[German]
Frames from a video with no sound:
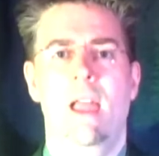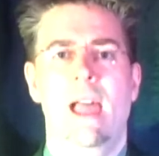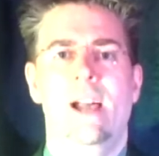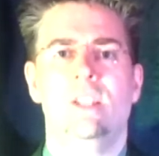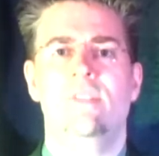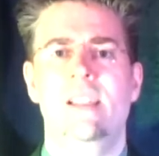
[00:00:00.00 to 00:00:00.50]

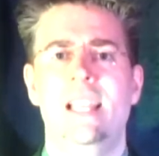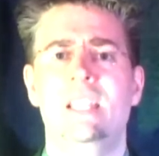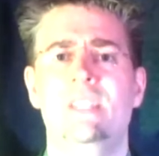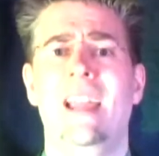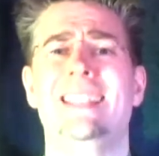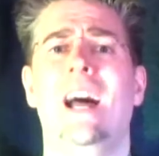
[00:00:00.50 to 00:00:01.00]
Also wenn jetzt
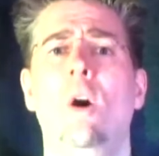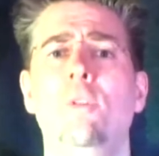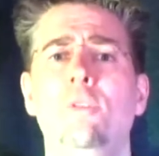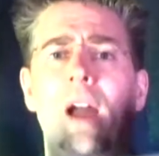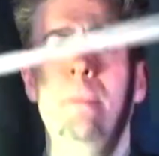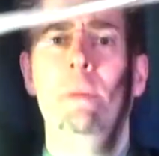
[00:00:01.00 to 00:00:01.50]
weitere
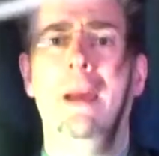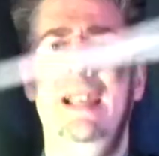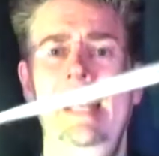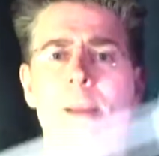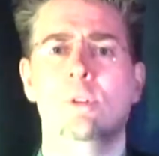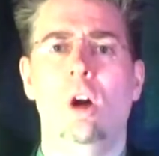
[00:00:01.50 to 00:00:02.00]
Aufgaben in mein
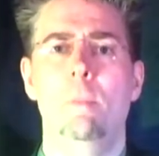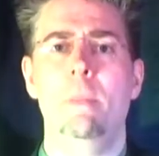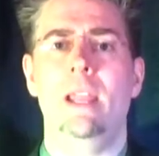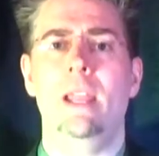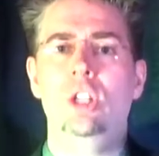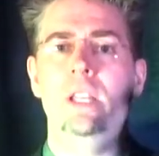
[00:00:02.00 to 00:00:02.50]
Leben kommen,
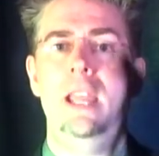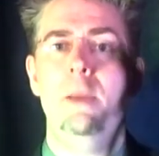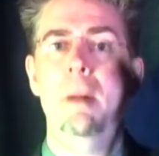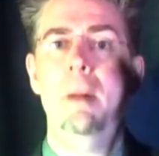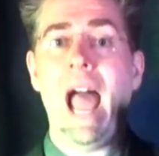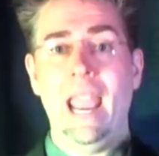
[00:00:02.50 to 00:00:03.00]
entsteht
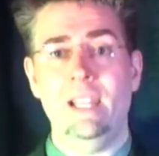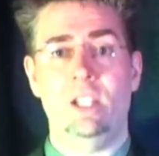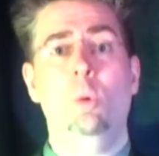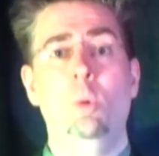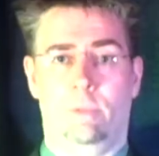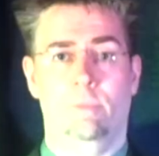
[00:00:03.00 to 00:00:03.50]
immer ein
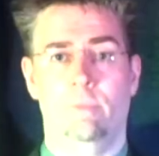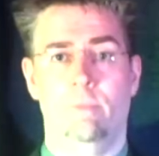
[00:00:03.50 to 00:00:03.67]
Knoten.